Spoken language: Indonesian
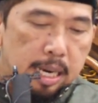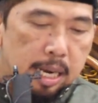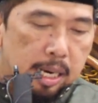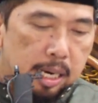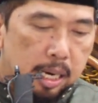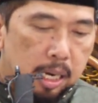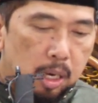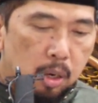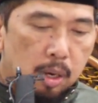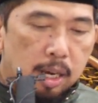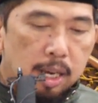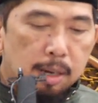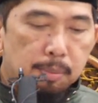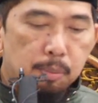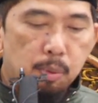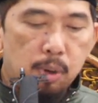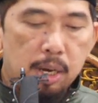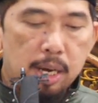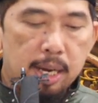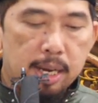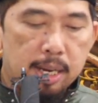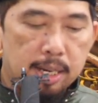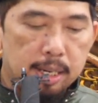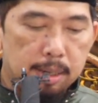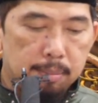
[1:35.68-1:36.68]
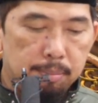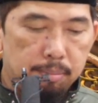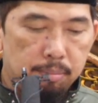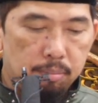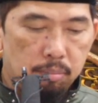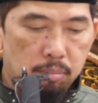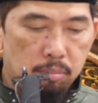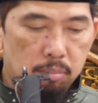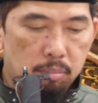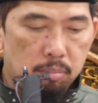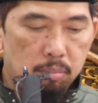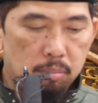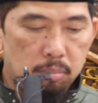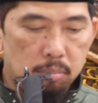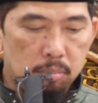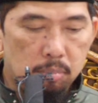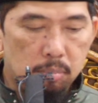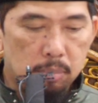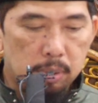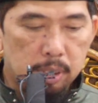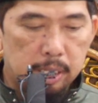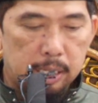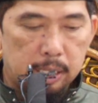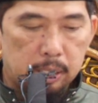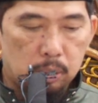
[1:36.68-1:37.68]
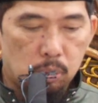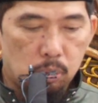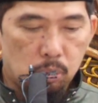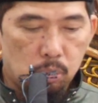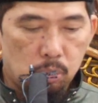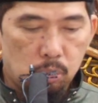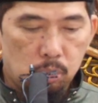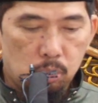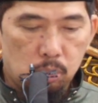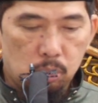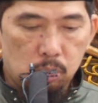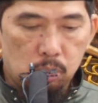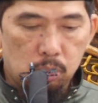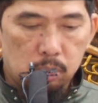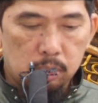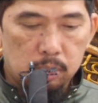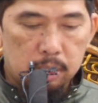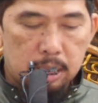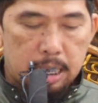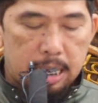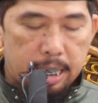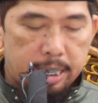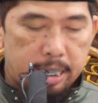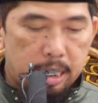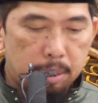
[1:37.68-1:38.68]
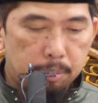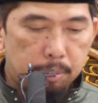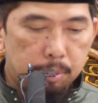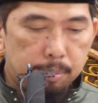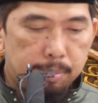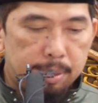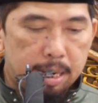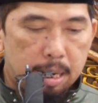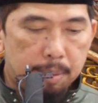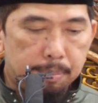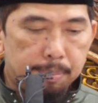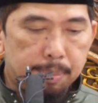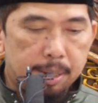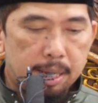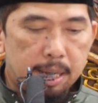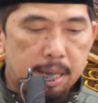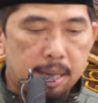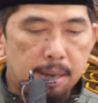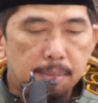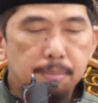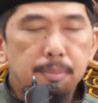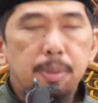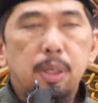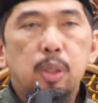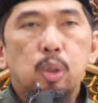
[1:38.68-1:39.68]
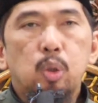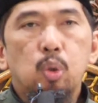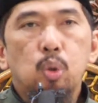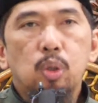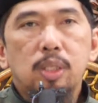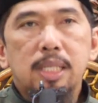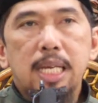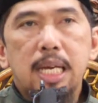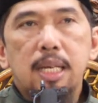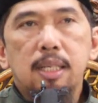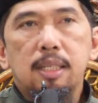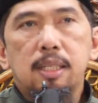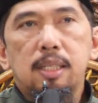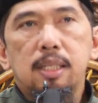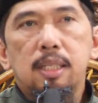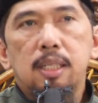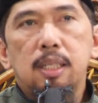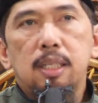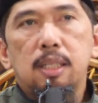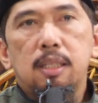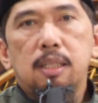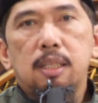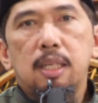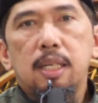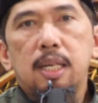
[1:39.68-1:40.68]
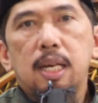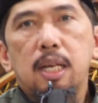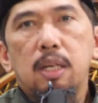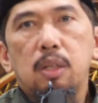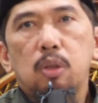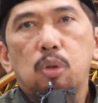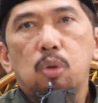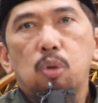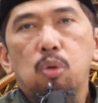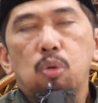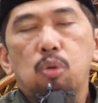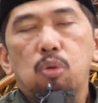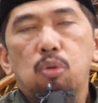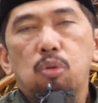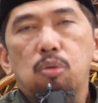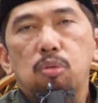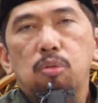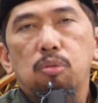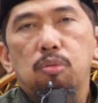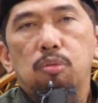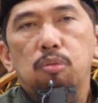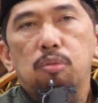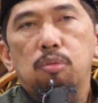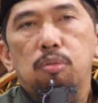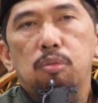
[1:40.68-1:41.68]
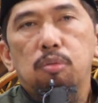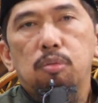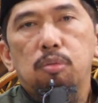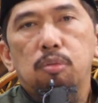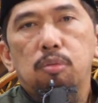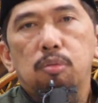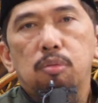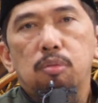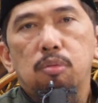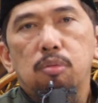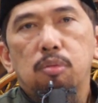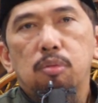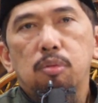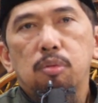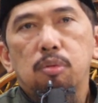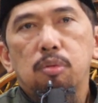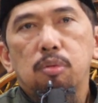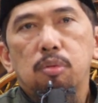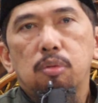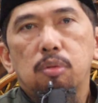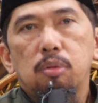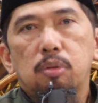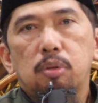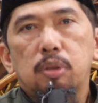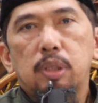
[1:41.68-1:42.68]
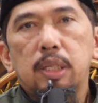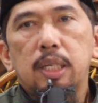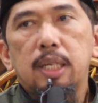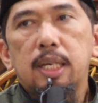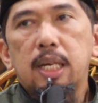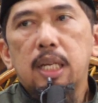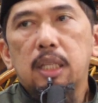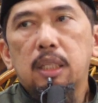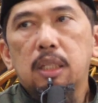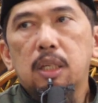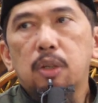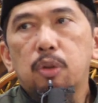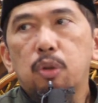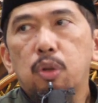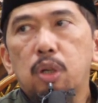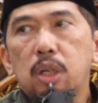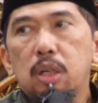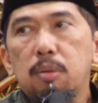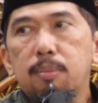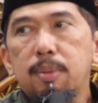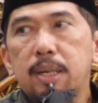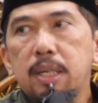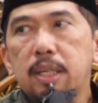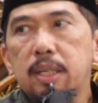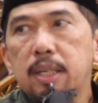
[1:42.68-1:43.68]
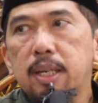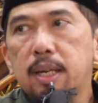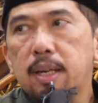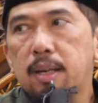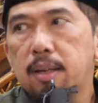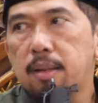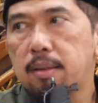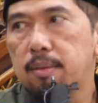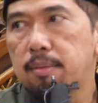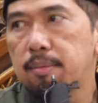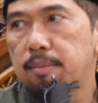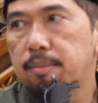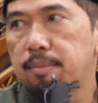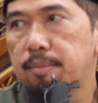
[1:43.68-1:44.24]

Nah, kalau al-muharib itu ada beberapa bentuk sanksi tergantung tingkat kezolimannya.